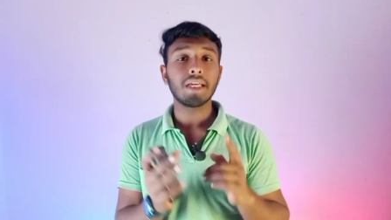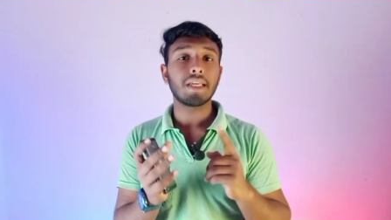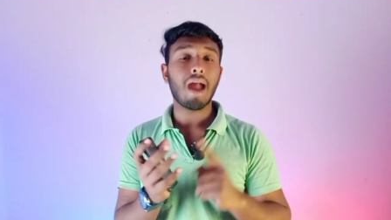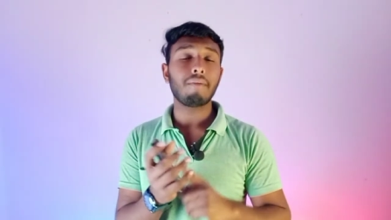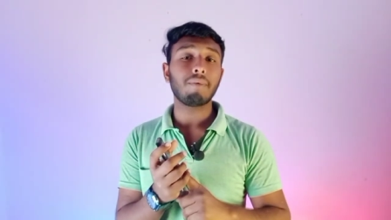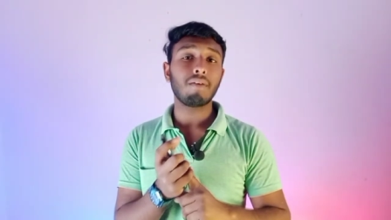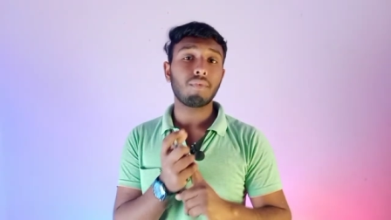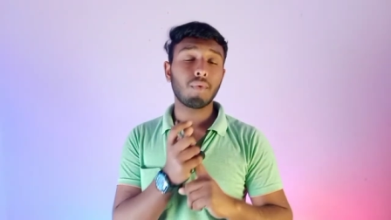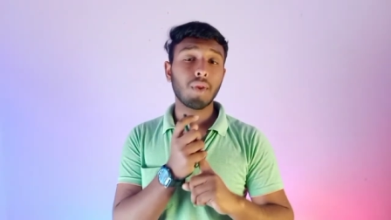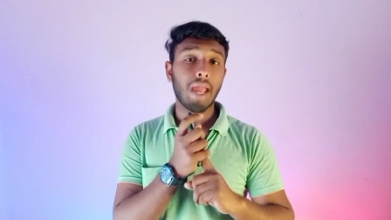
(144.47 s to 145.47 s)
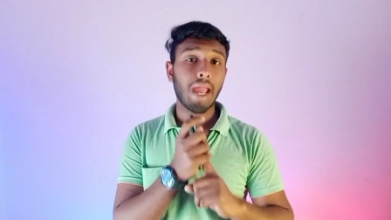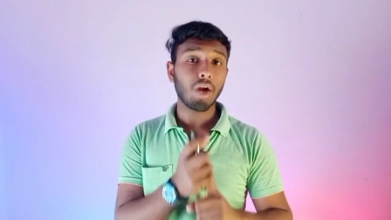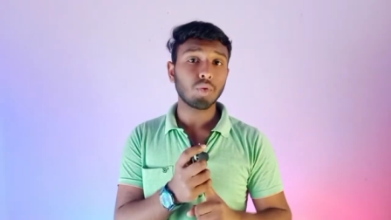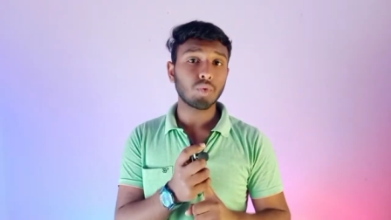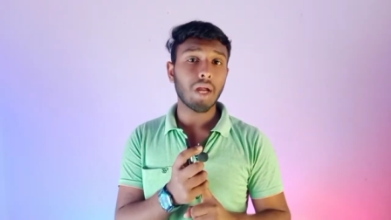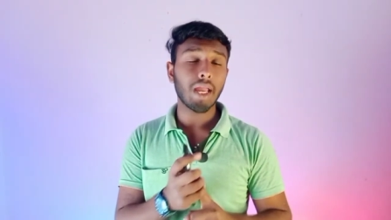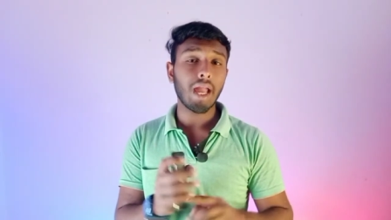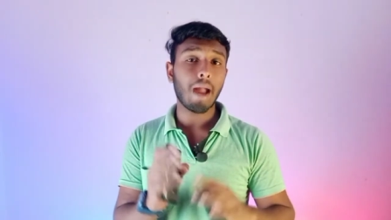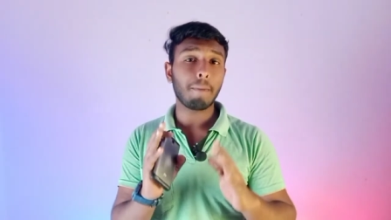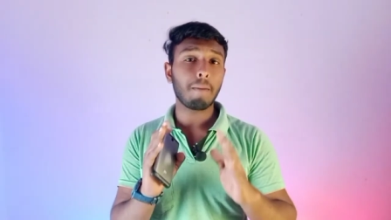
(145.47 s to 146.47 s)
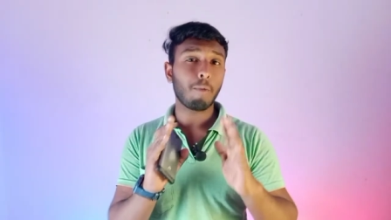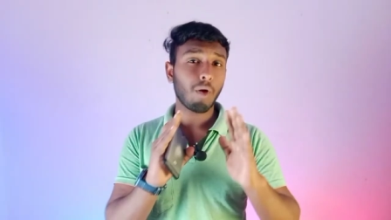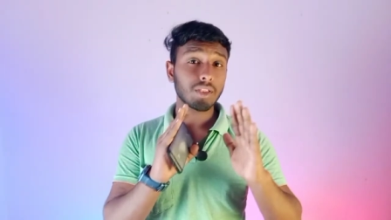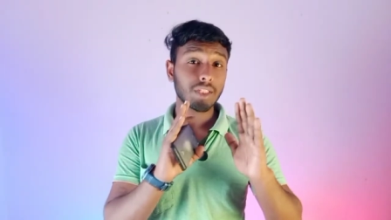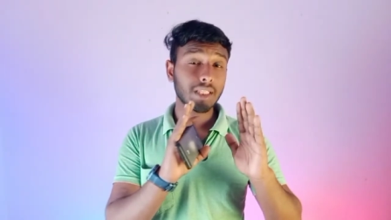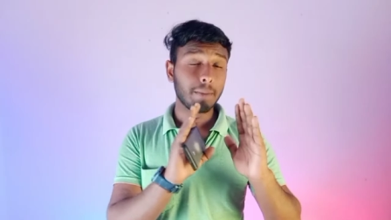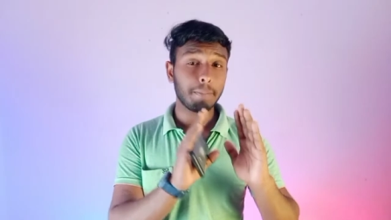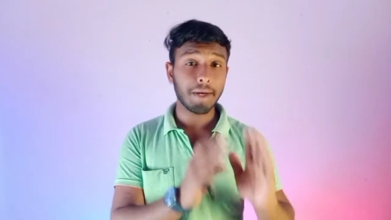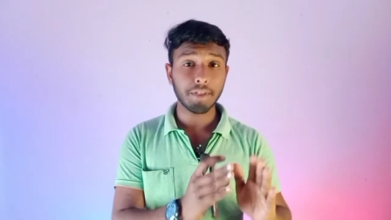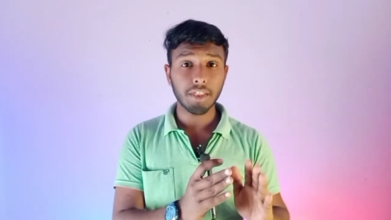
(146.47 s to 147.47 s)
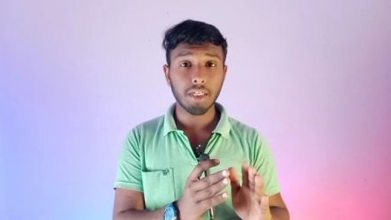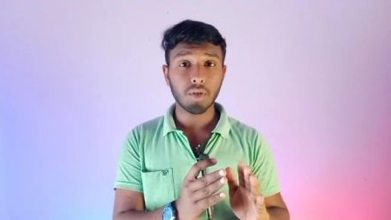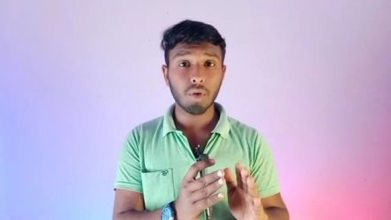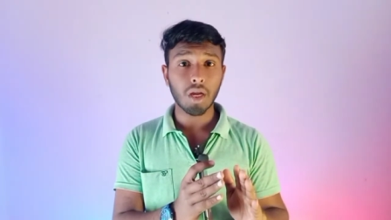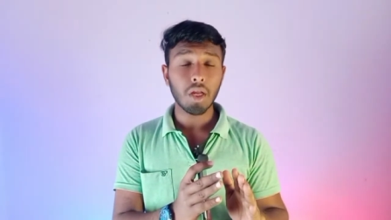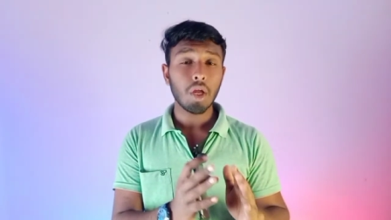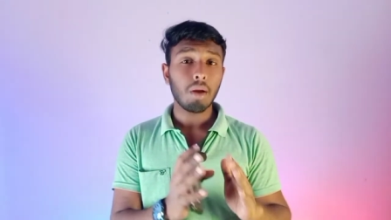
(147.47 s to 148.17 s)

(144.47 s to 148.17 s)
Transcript: कि आपका फ़ोन हैक हो चुका है आपका बहुत ज़्यादा बैटरी ड्रेन होगा